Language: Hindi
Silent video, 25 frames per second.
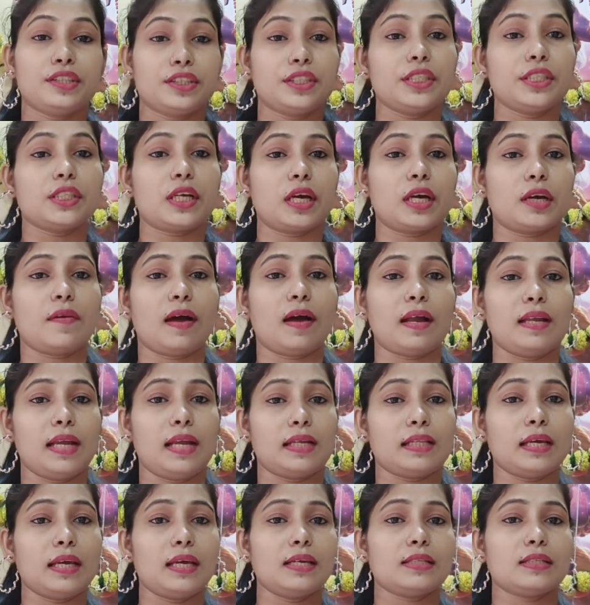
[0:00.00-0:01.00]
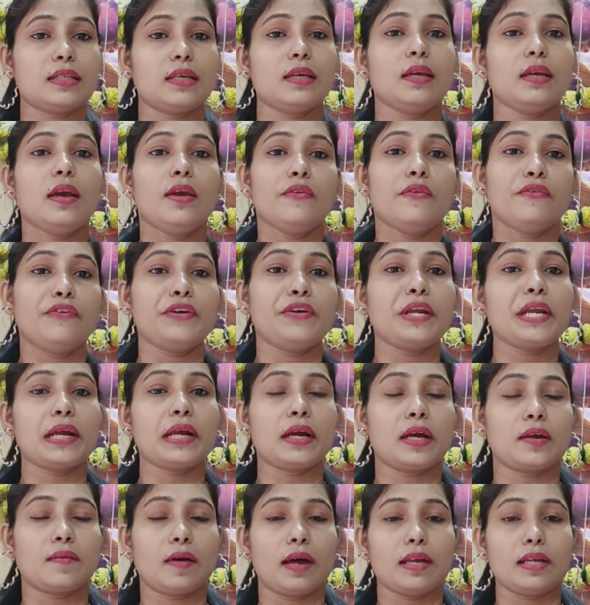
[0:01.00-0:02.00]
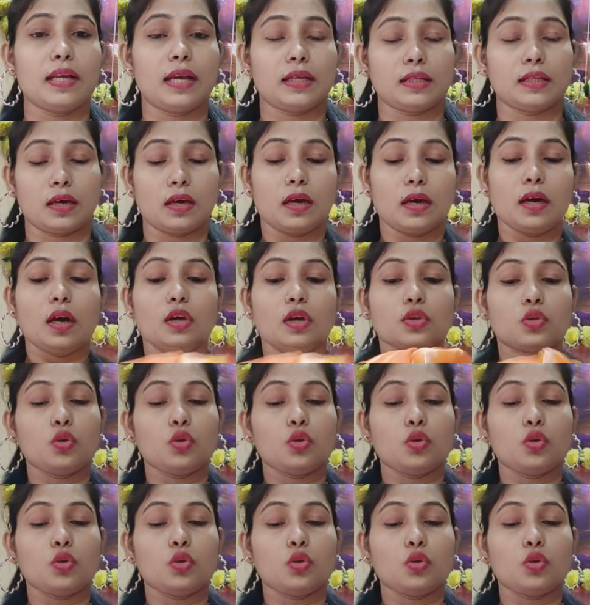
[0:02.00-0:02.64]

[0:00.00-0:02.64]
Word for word: स्टिच करवा लिया था इसे फिटिंग करवा लिया था